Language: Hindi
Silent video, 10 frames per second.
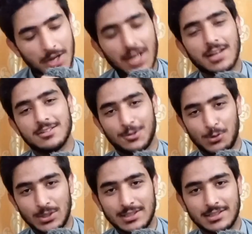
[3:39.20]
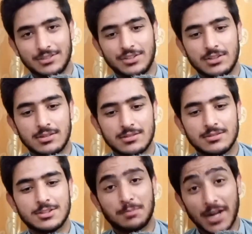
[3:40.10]
प्यार की ज़रूरत
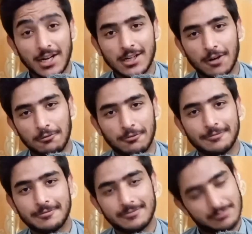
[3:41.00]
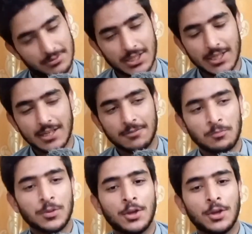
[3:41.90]
है स्प्रेड लव ठीक है